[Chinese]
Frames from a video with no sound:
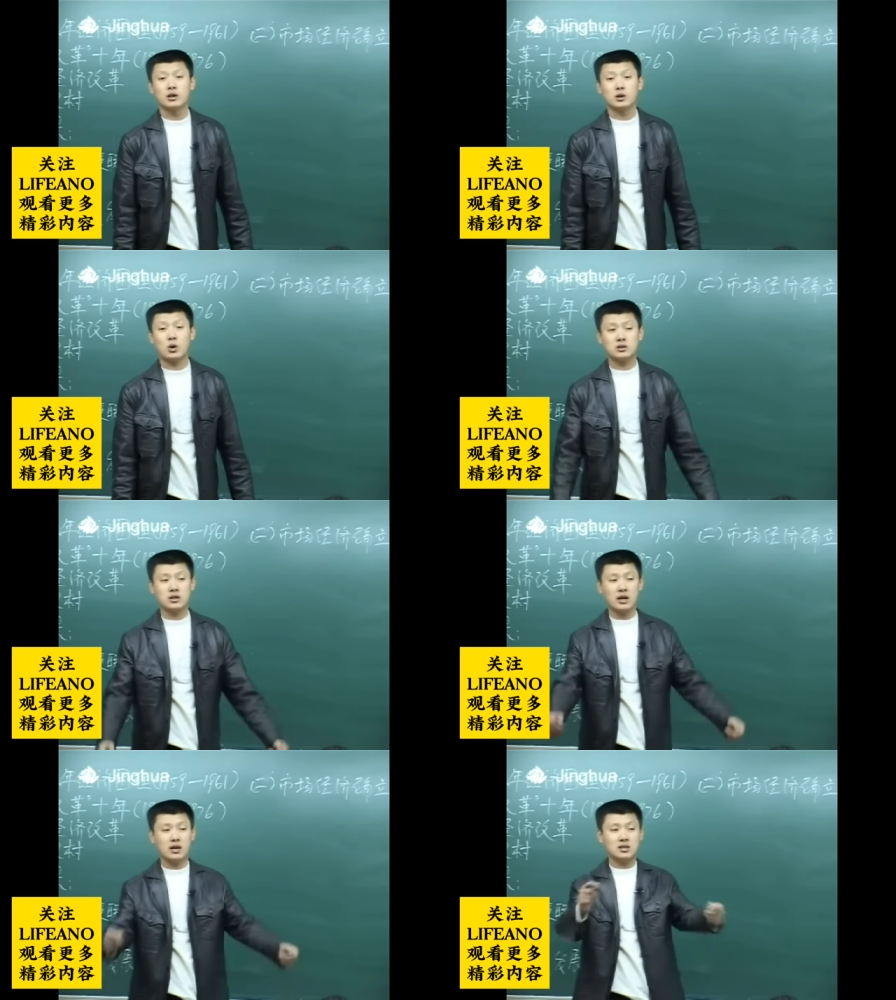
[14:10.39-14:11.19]
他说：“
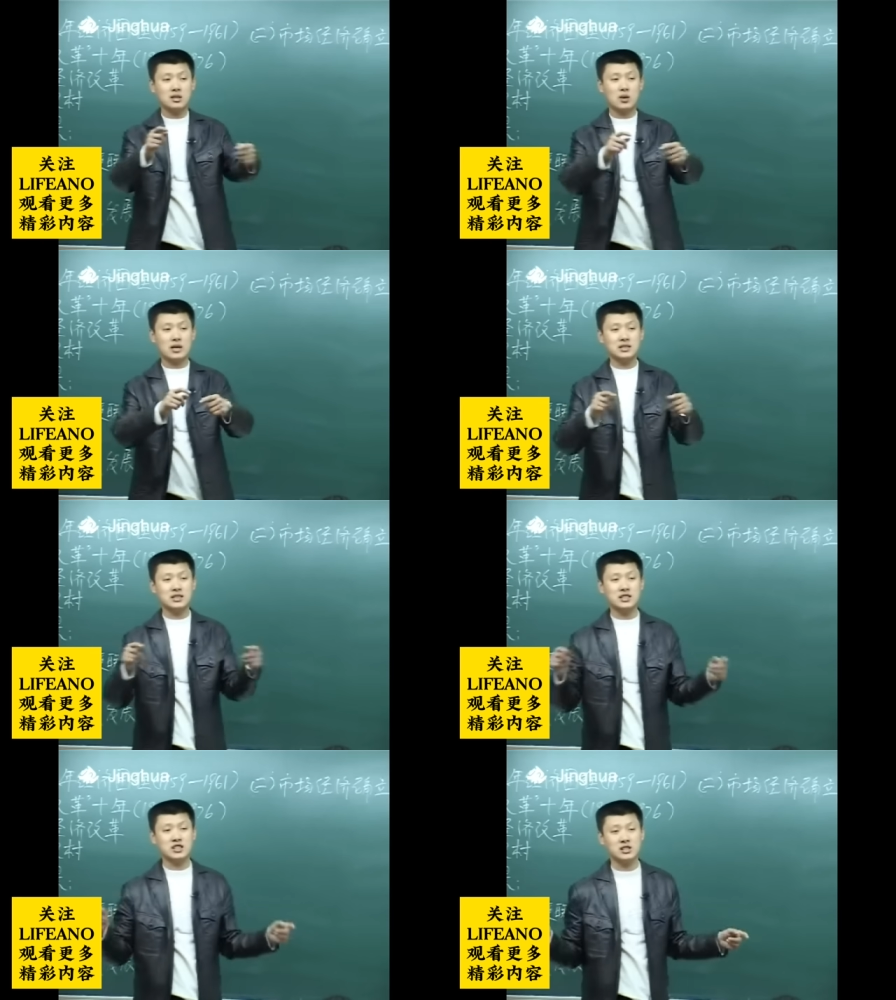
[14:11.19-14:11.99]
这个计划经
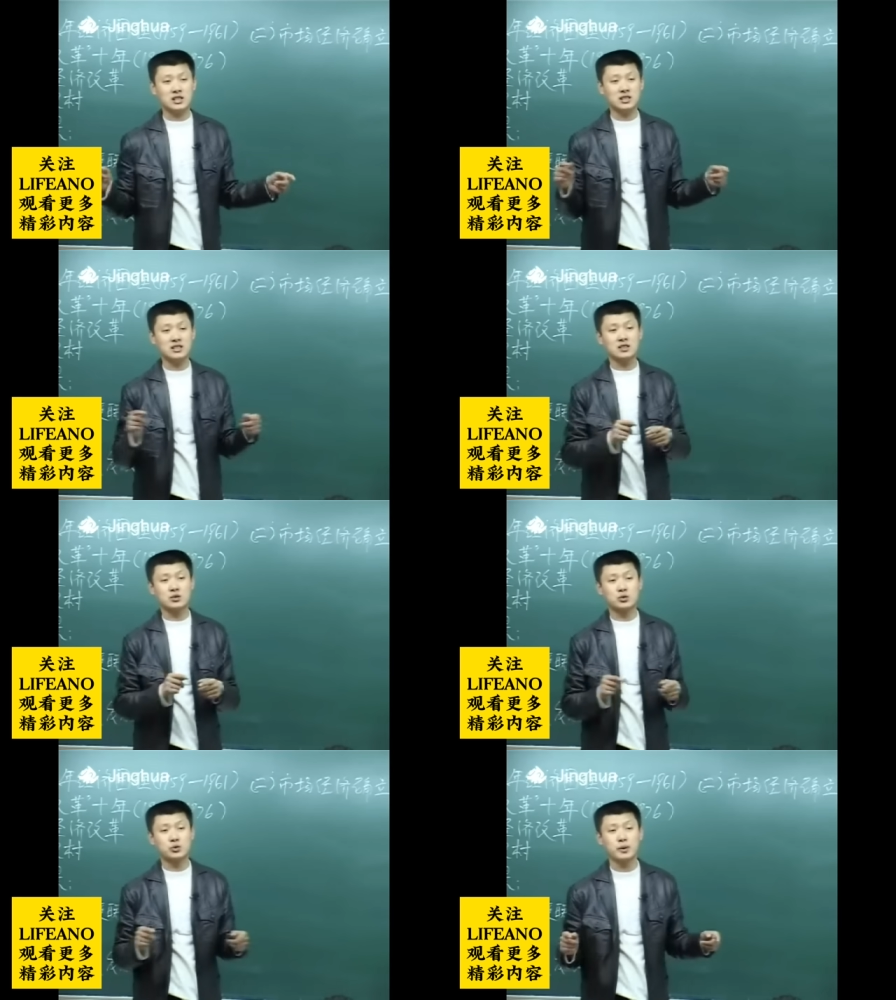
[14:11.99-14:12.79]
济跟市场经济的
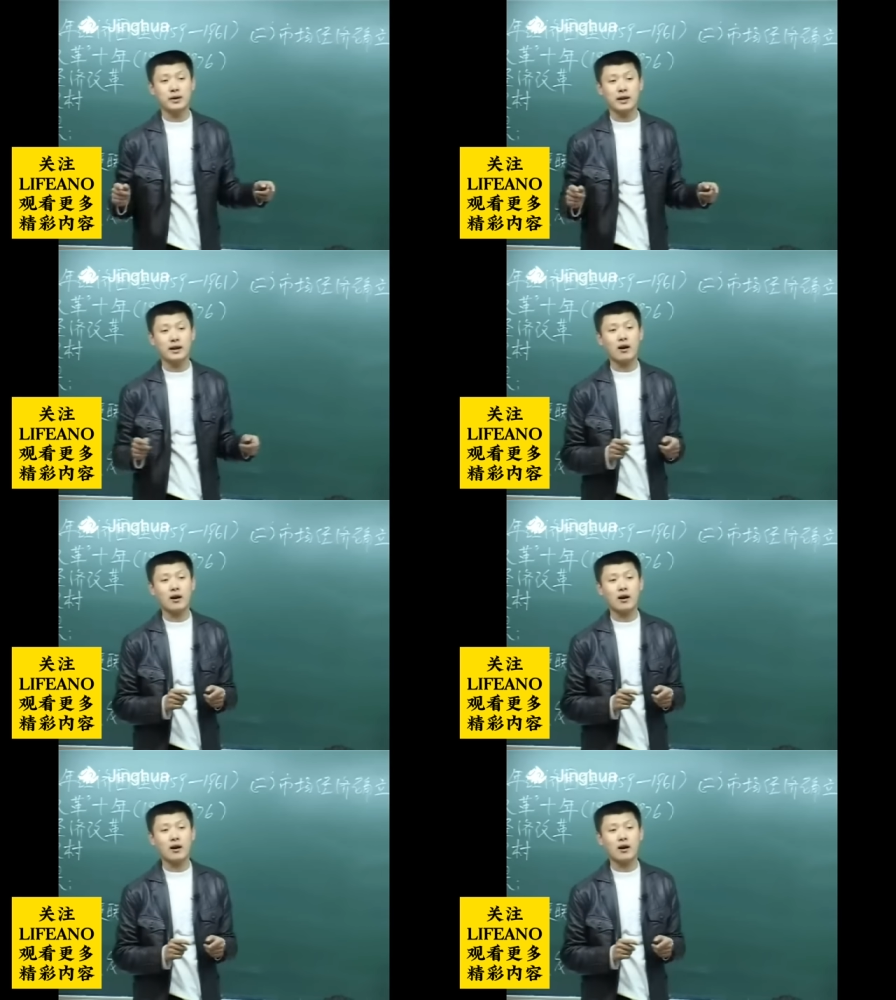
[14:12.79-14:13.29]
区别在哪儿